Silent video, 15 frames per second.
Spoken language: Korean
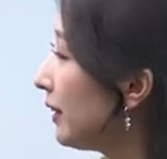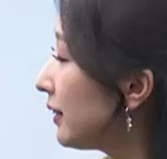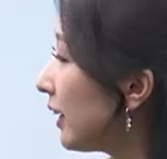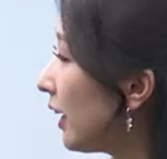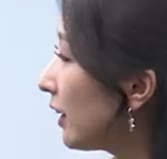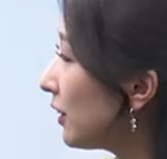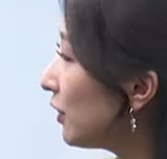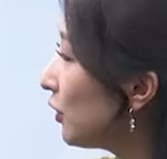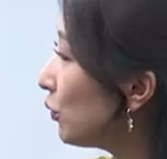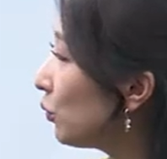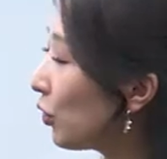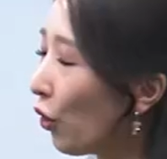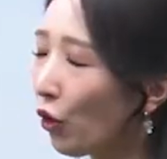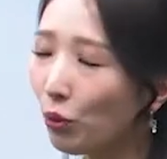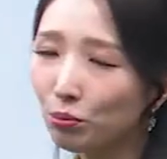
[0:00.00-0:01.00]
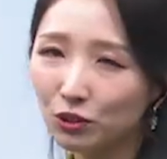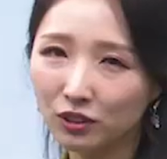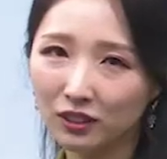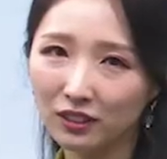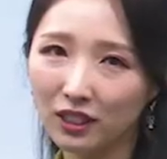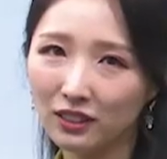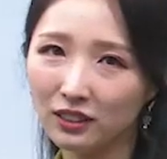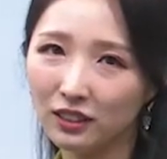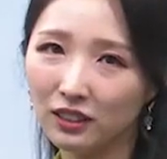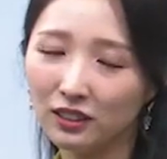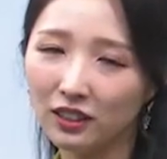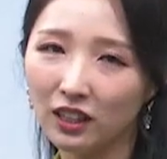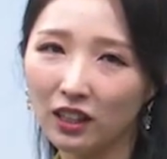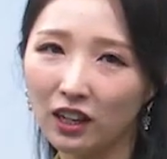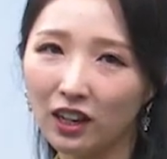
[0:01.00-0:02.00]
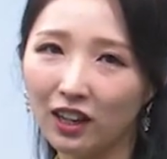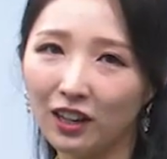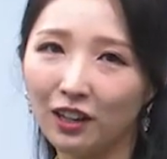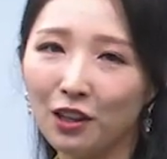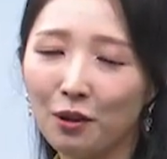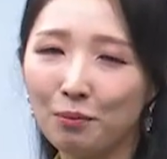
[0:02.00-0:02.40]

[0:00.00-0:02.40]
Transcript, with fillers: 자, 그리고 여러분들 사실 제가